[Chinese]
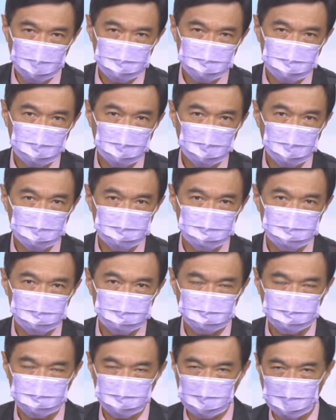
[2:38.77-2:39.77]
的时候
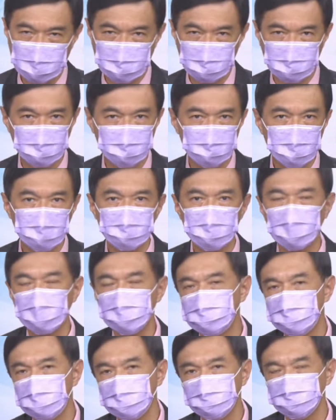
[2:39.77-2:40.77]
大家都闷不
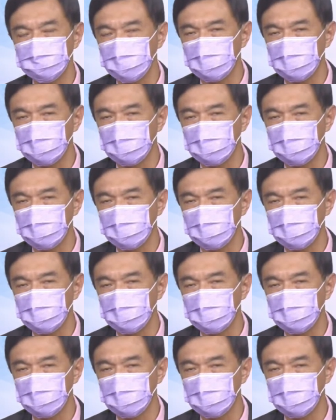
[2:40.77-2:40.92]
吭声，